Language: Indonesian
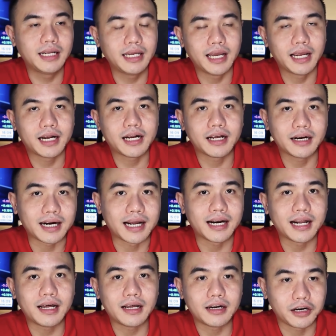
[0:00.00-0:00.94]
uh, di
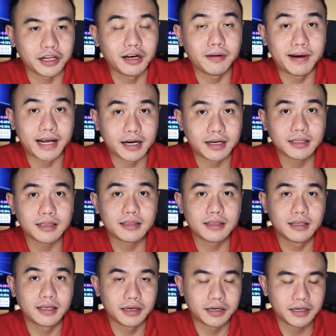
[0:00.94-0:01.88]
ranah real market
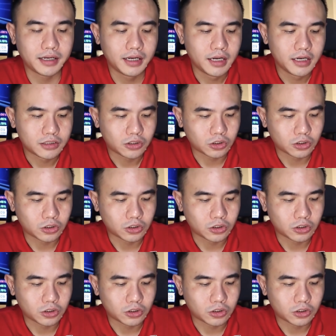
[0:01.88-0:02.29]
ya.